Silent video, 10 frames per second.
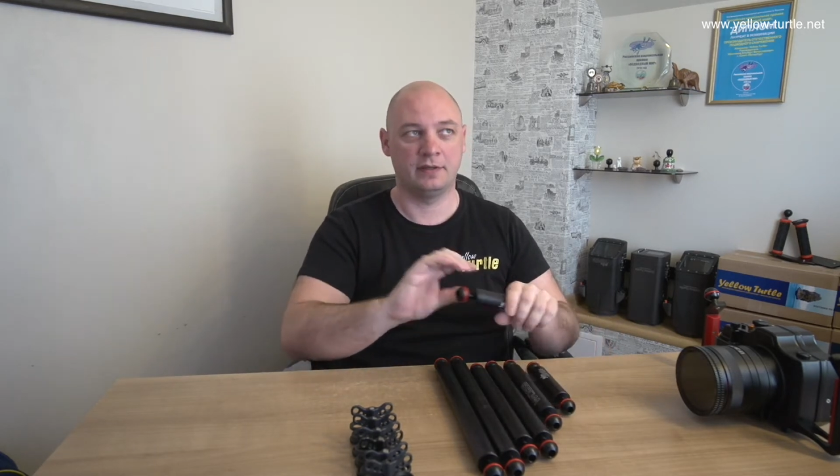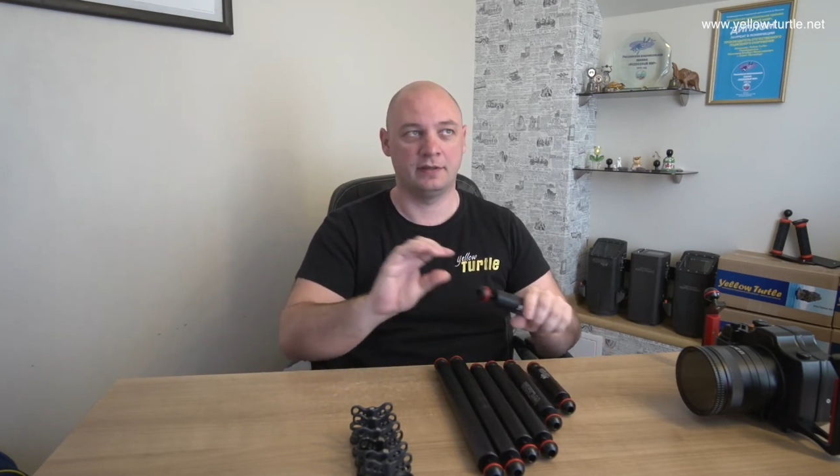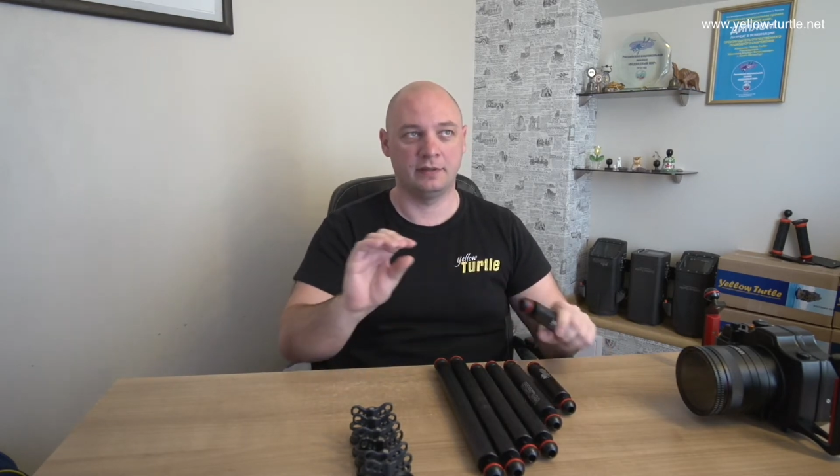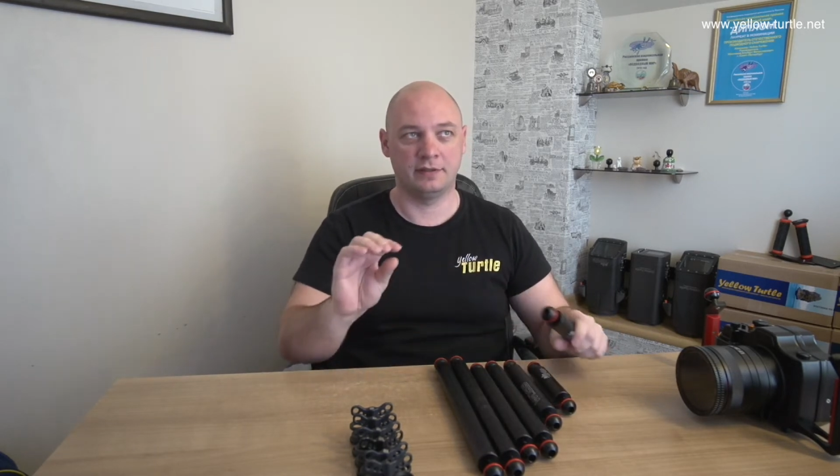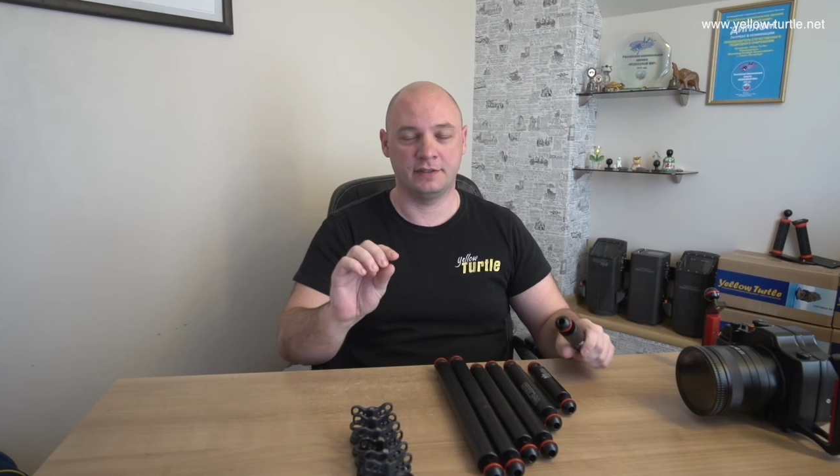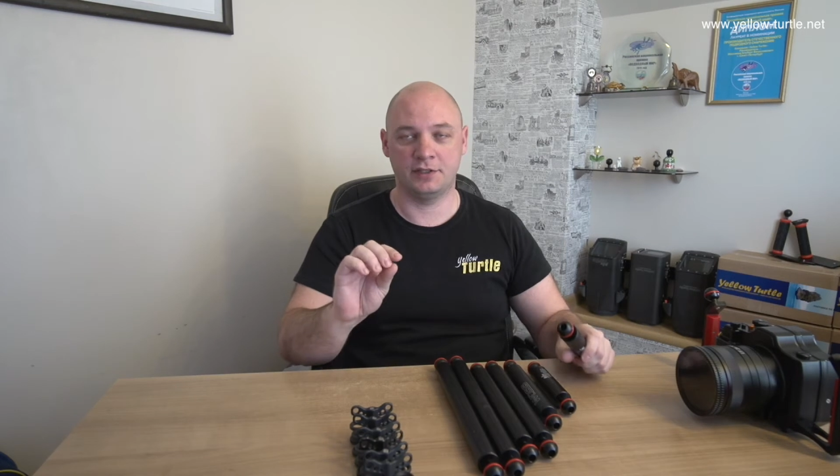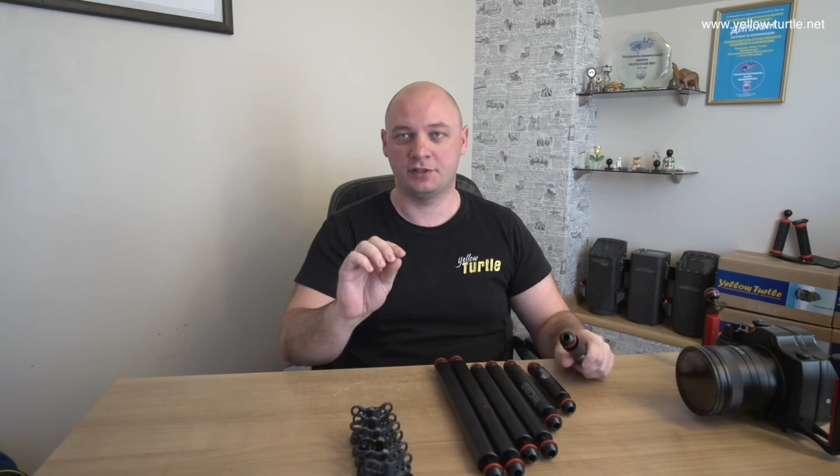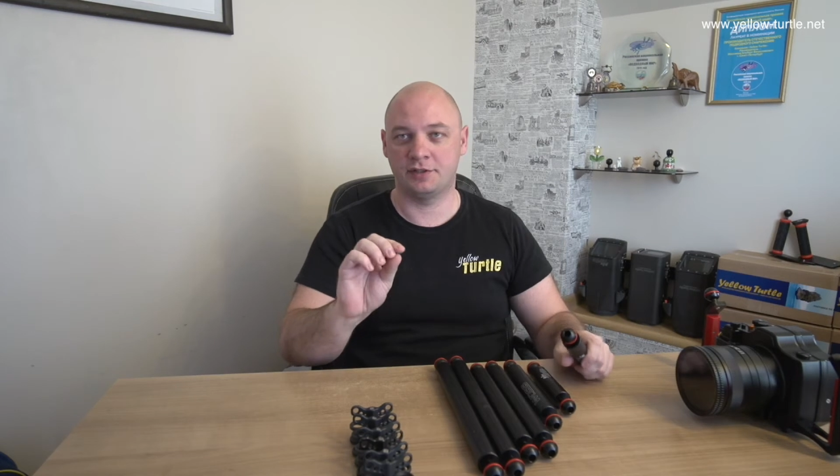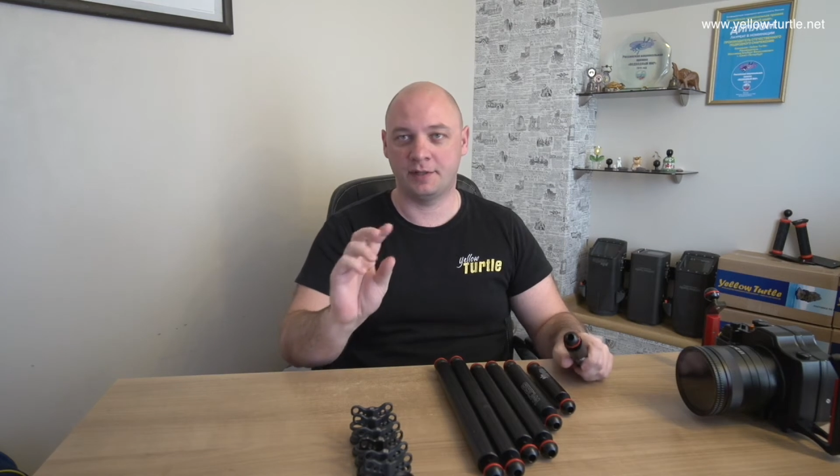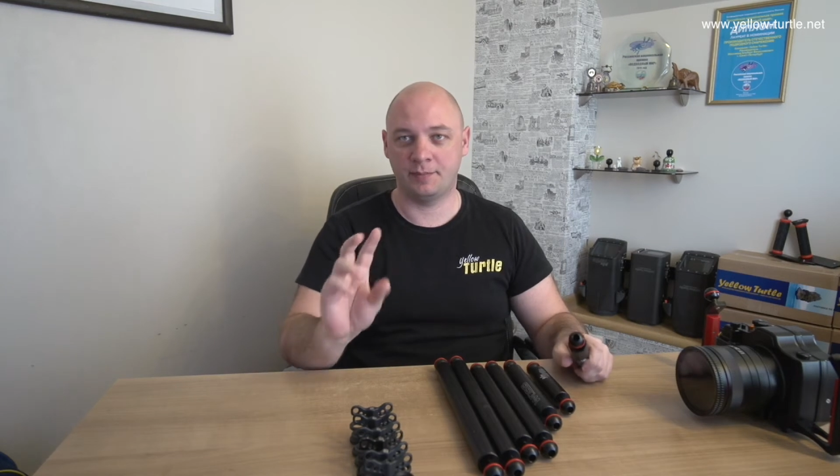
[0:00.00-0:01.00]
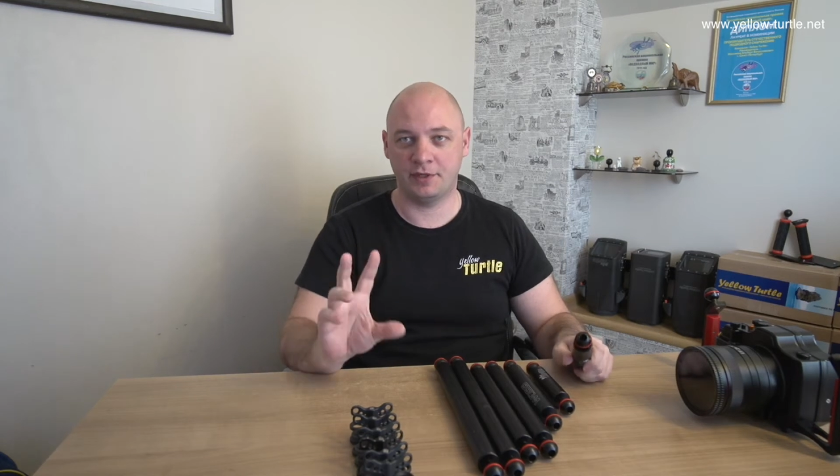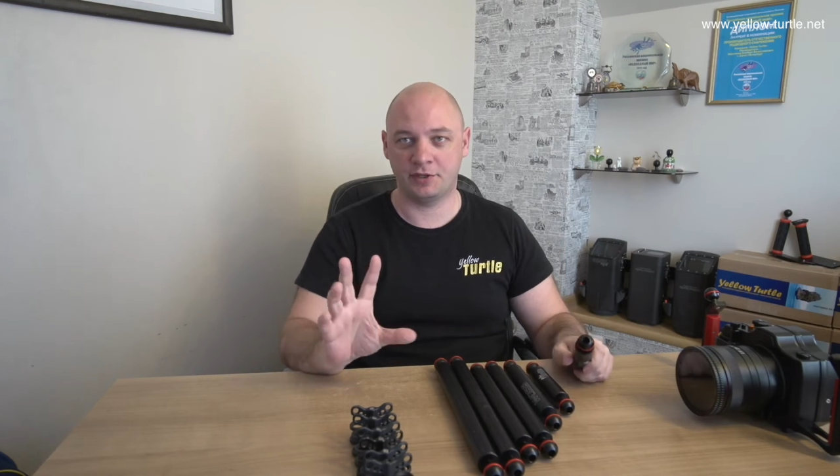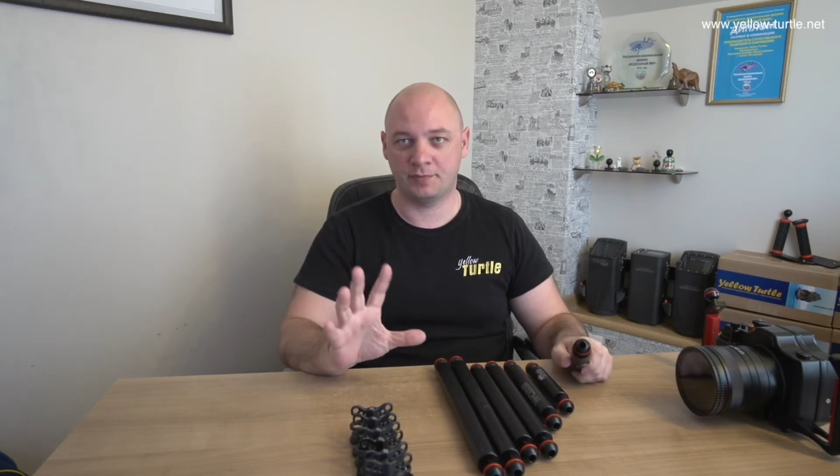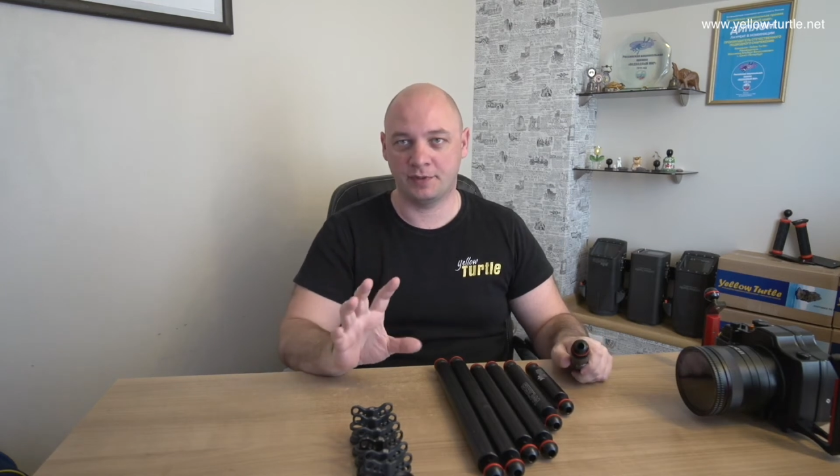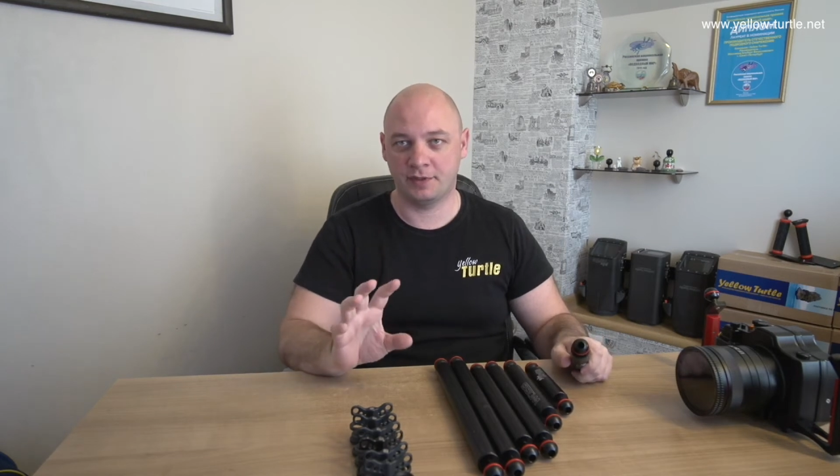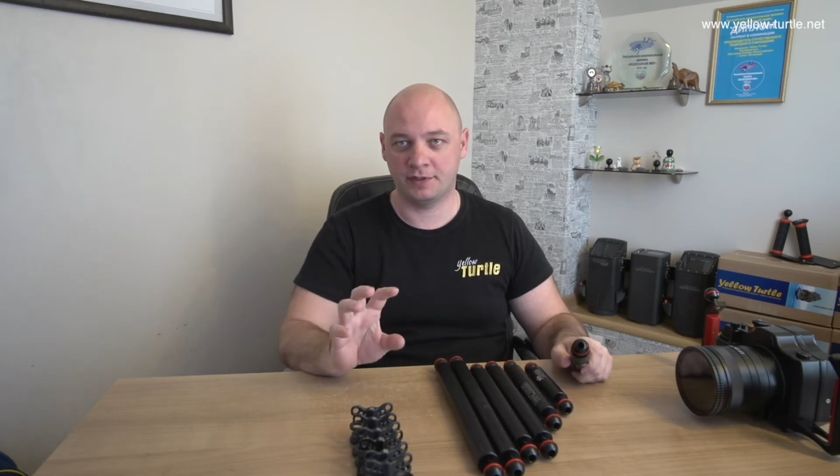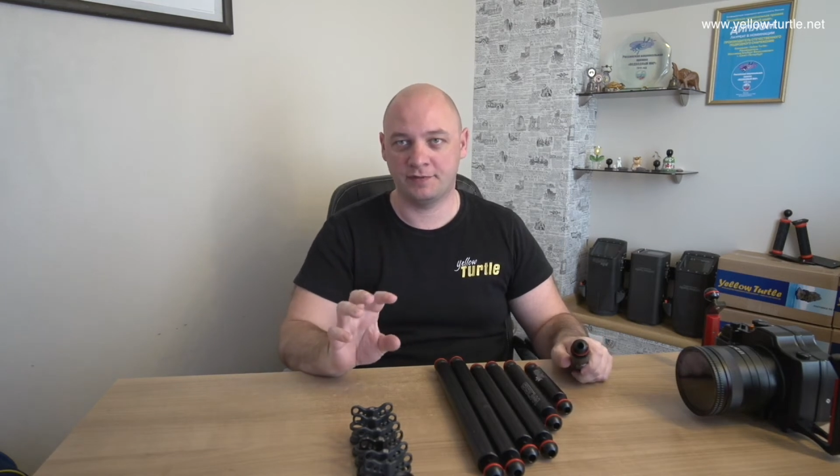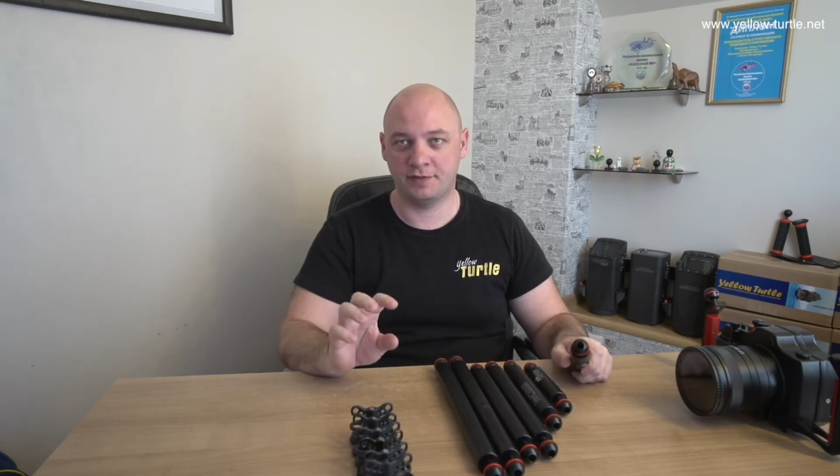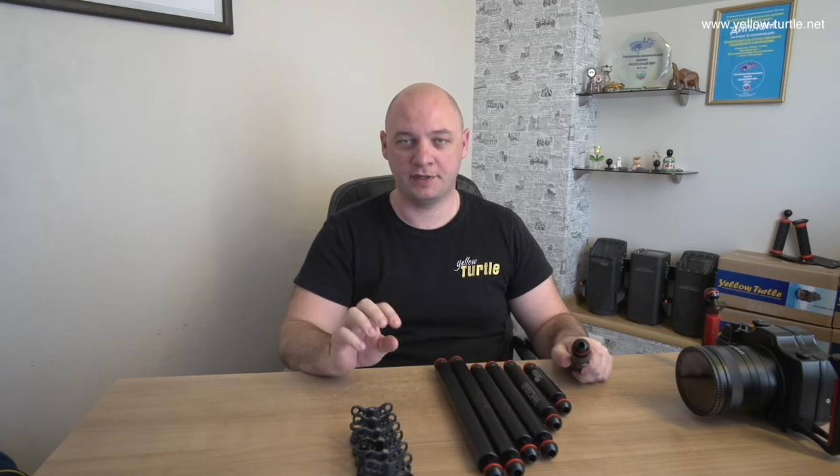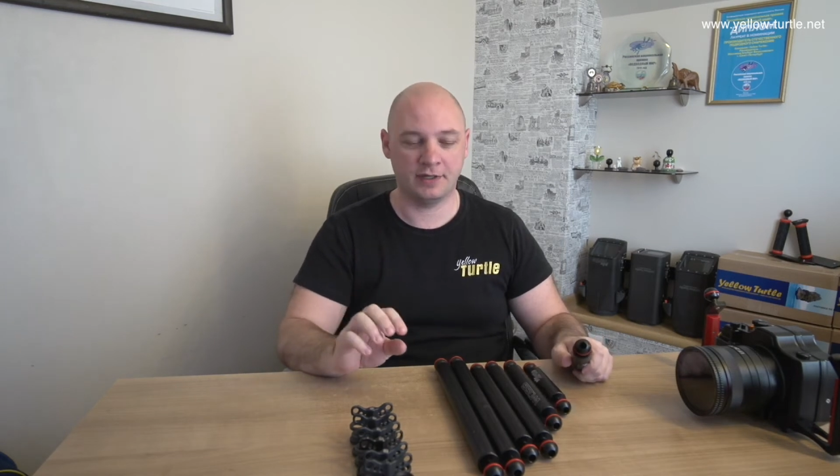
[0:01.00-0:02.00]
А, значит, опять же, по
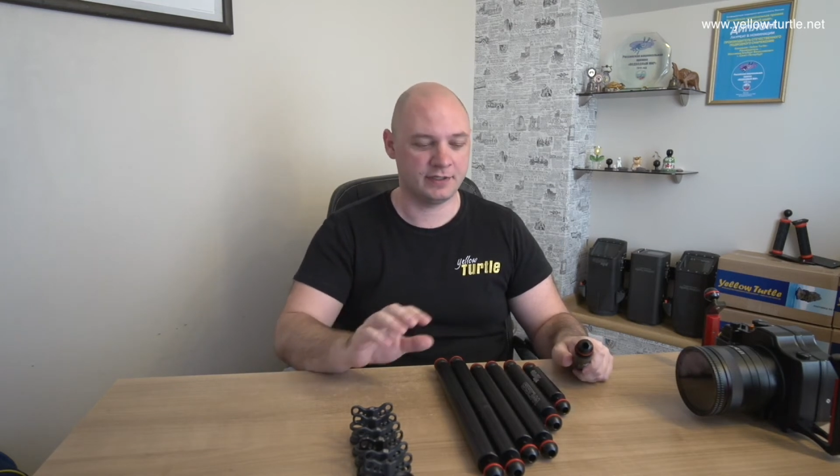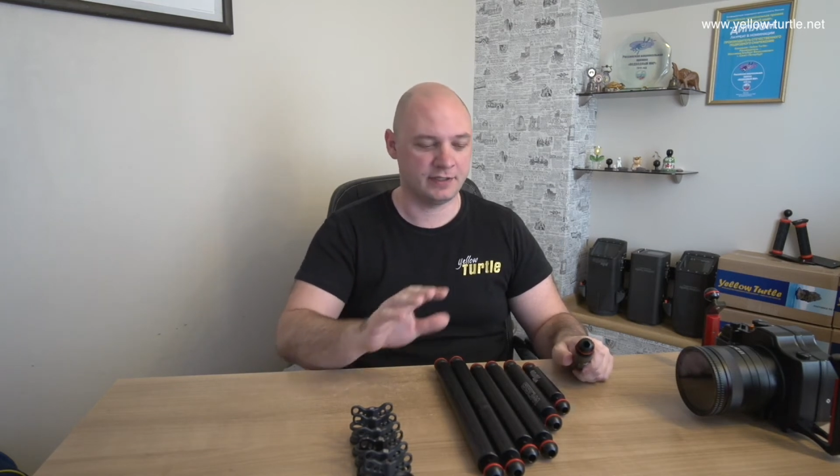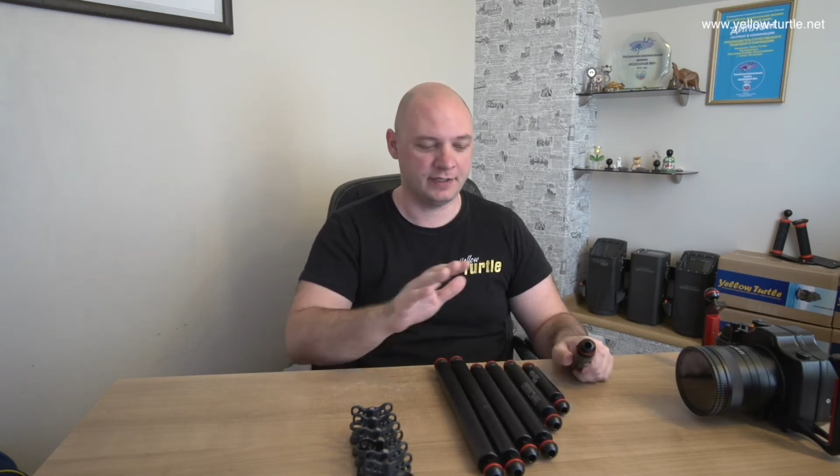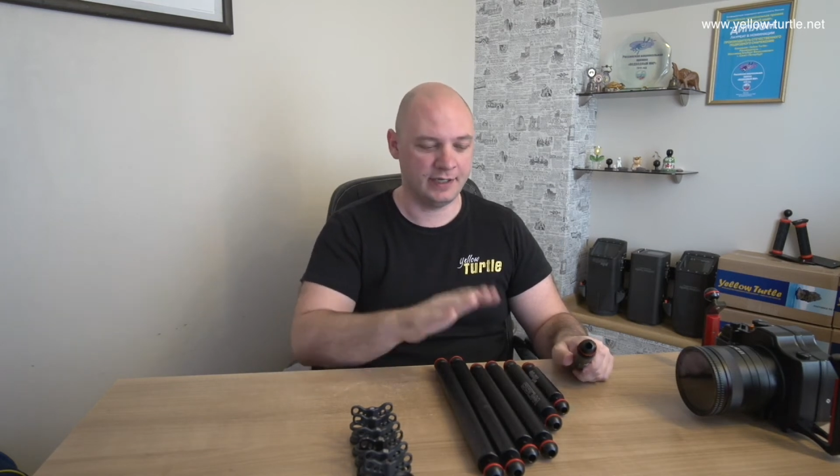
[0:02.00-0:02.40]
классификации.